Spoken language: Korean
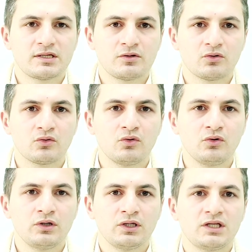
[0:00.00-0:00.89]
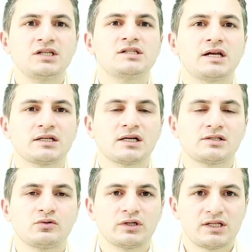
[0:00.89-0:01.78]
생겼고 이
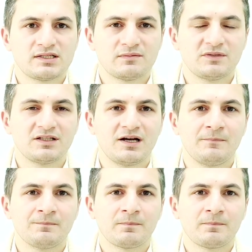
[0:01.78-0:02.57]
자리까지 오게 됐습니다.